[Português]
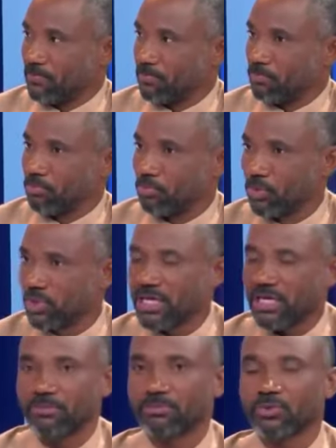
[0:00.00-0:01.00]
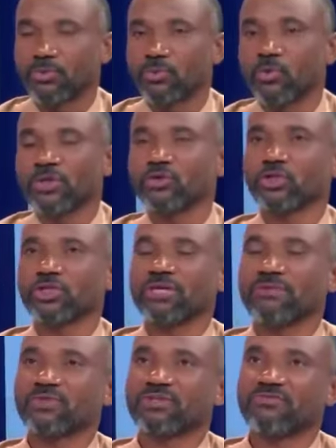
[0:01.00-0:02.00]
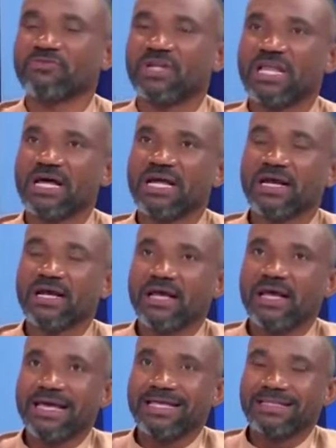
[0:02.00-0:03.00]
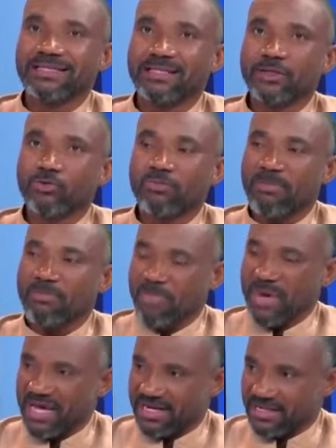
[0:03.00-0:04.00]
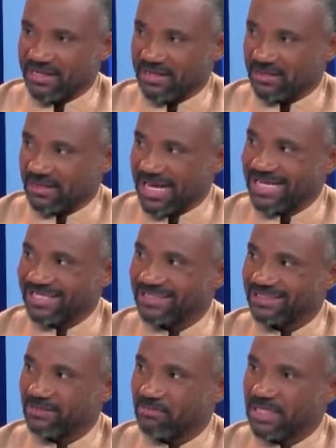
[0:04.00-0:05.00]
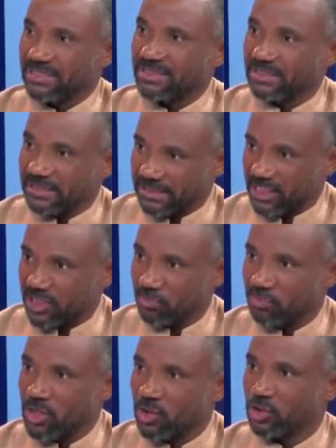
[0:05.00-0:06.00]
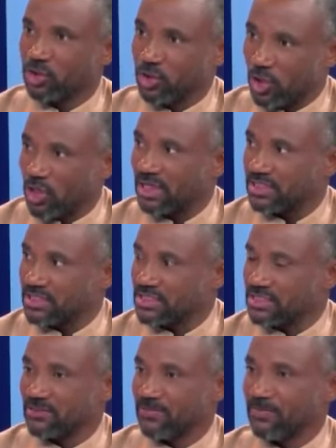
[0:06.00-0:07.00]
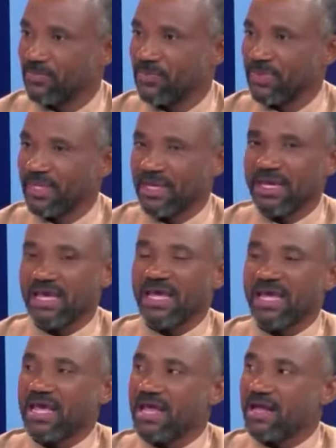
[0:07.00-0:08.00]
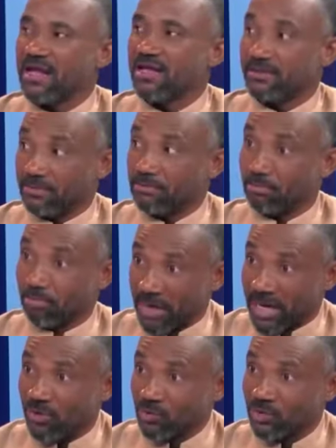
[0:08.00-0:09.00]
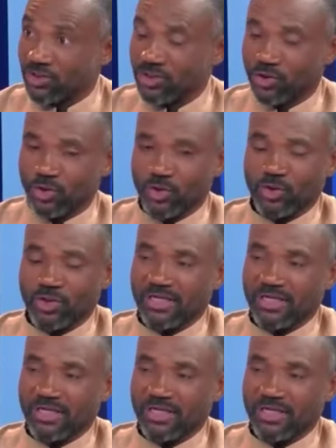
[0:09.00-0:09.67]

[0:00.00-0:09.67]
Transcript: Porquê? Quando nós estamos a falar de uma perda acima de 6 milhões de dólares. Para um setor apenas. Para um setor.